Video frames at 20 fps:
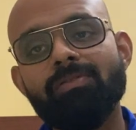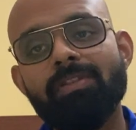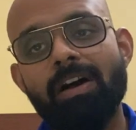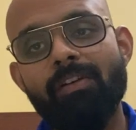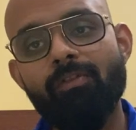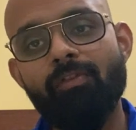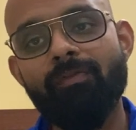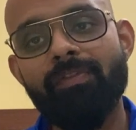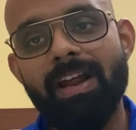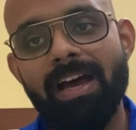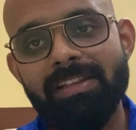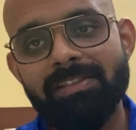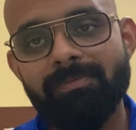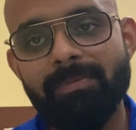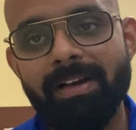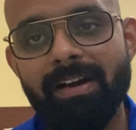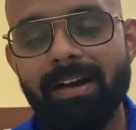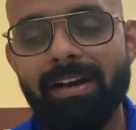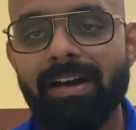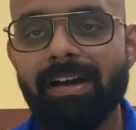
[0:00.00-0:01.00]
जो था वो फ्रांस
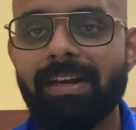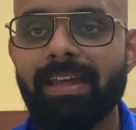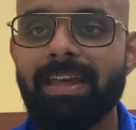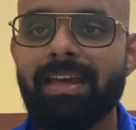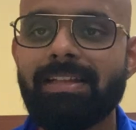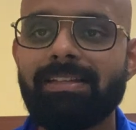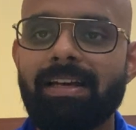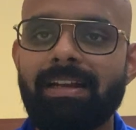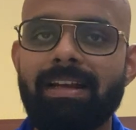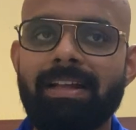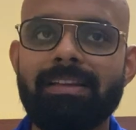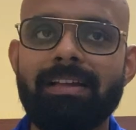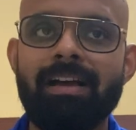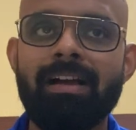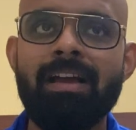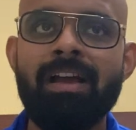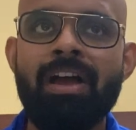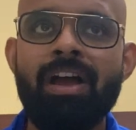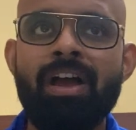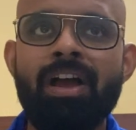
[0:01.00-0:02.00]
में कंडक्ट किया जा रहा था
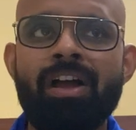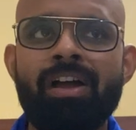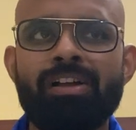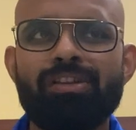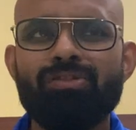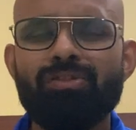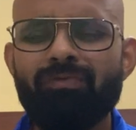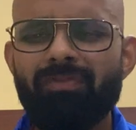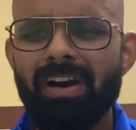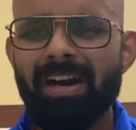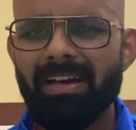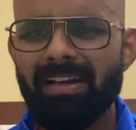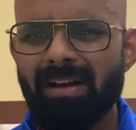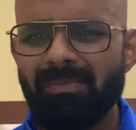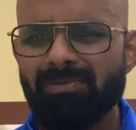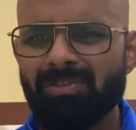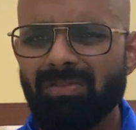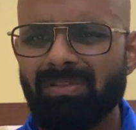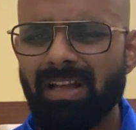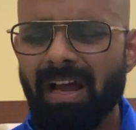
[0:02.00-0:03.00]
तो वर्ल्ड
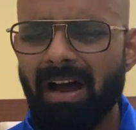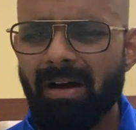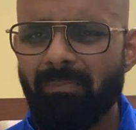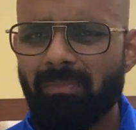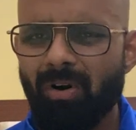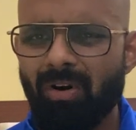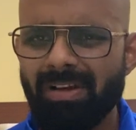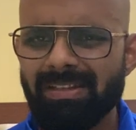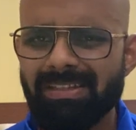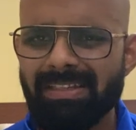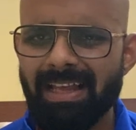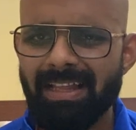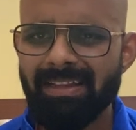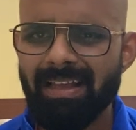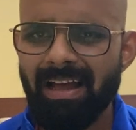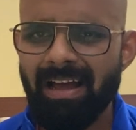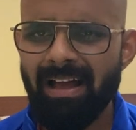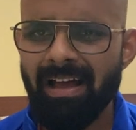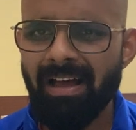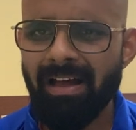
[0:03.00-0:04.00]
कप जो था बहुत
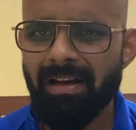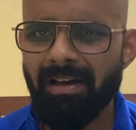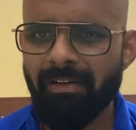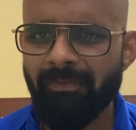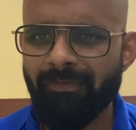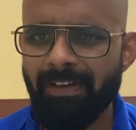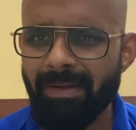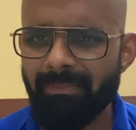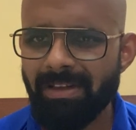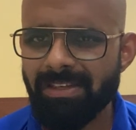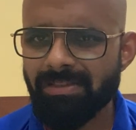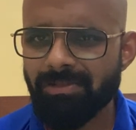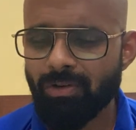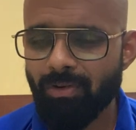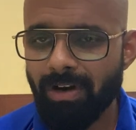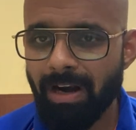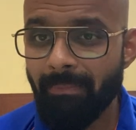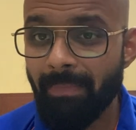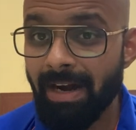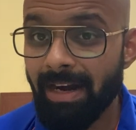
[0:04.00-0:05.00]
ज्यादा फेमस
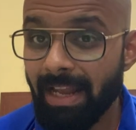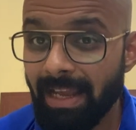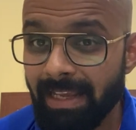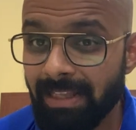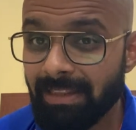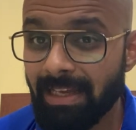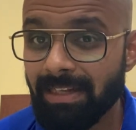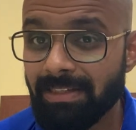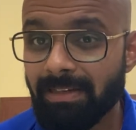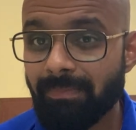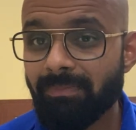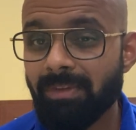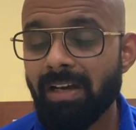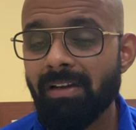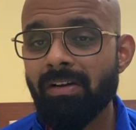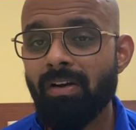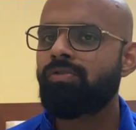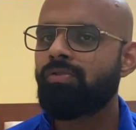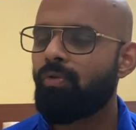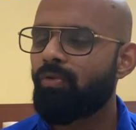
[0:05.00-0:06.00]
टूर्नामेंट नहीं था जब
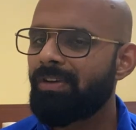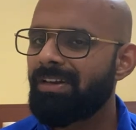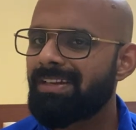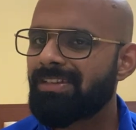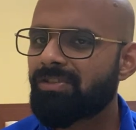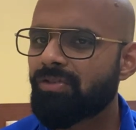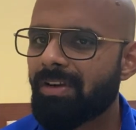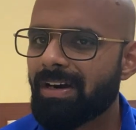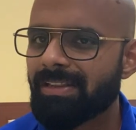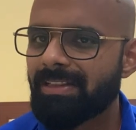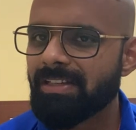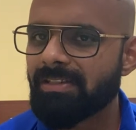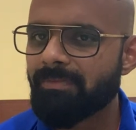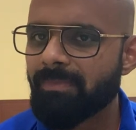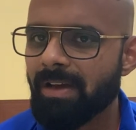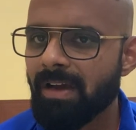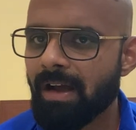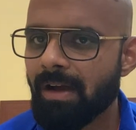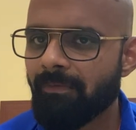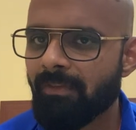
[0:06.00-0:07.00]
तक 1938
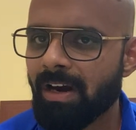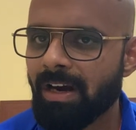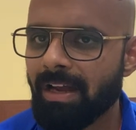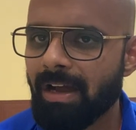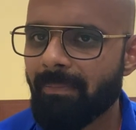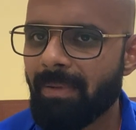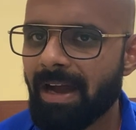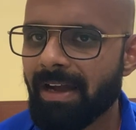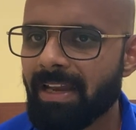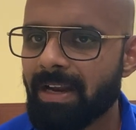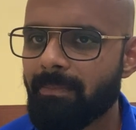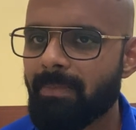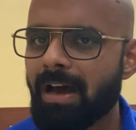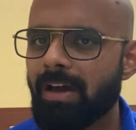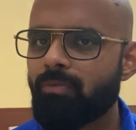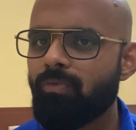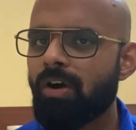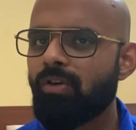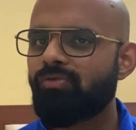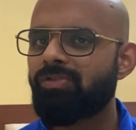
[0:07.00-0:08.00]
में वर्ल्ड कप आखिरी बार
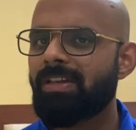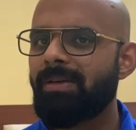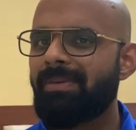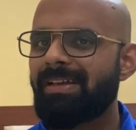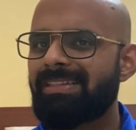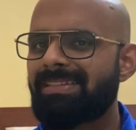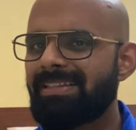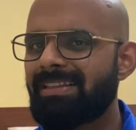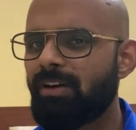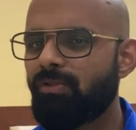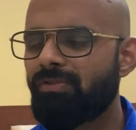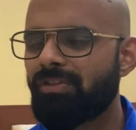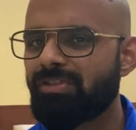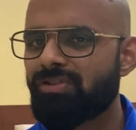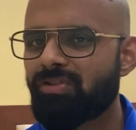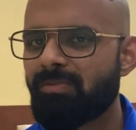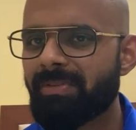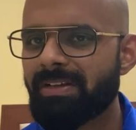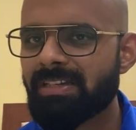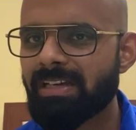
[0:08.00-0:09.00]
हुआ उसके बाद सीधा
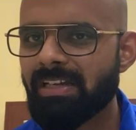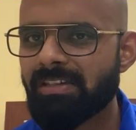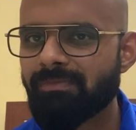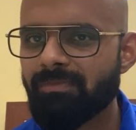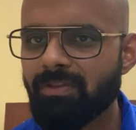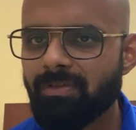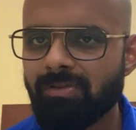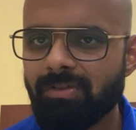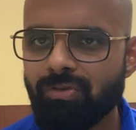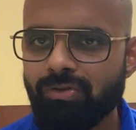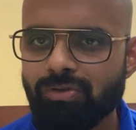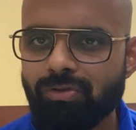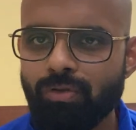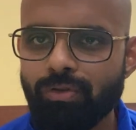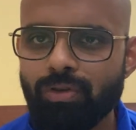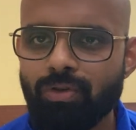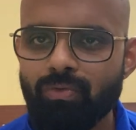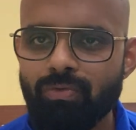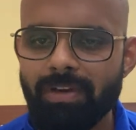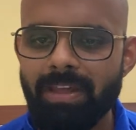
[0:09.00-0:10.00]
1950 में और दोस्तों
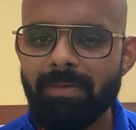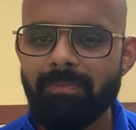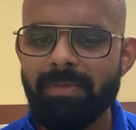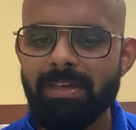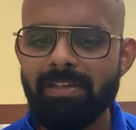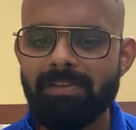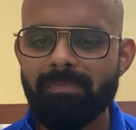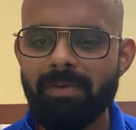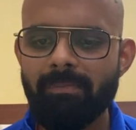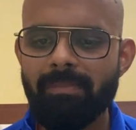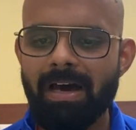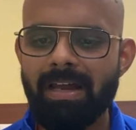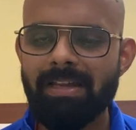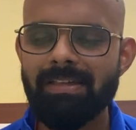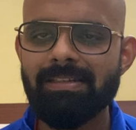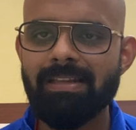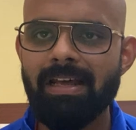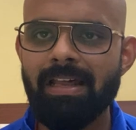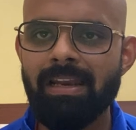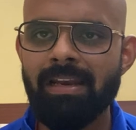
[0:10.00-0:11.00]
क्योंकि बीच में 12
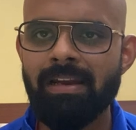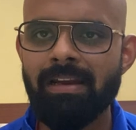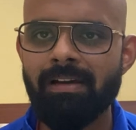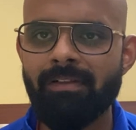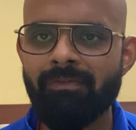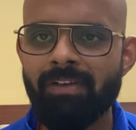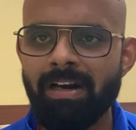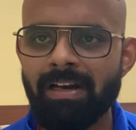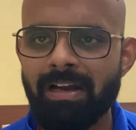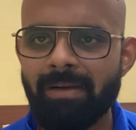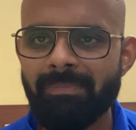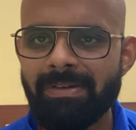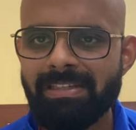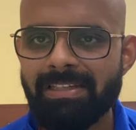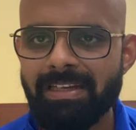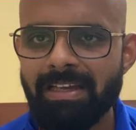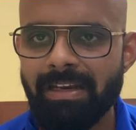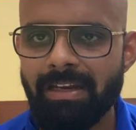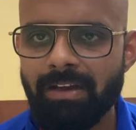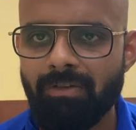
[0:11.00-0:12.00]
साल वर्ल्ड कप
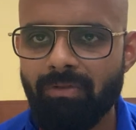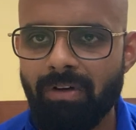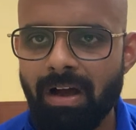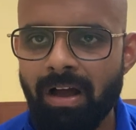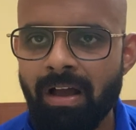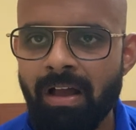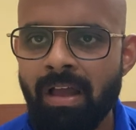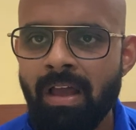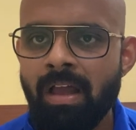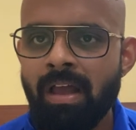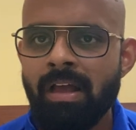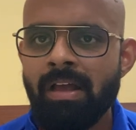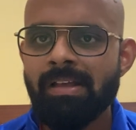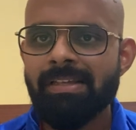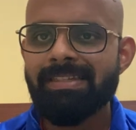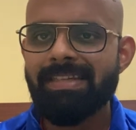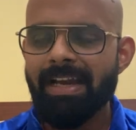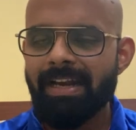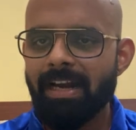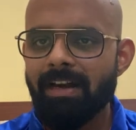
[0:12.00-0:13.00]
इसलिए नहीं हुआ
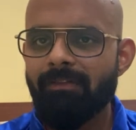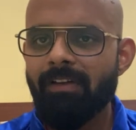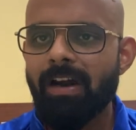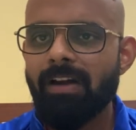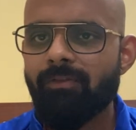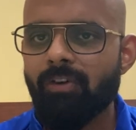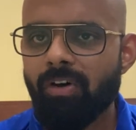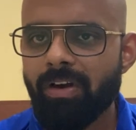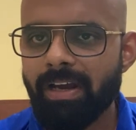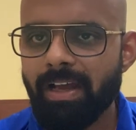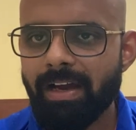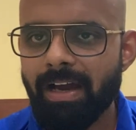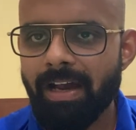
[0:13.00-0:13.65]
सेकेंड वर्ल्ड वॉर के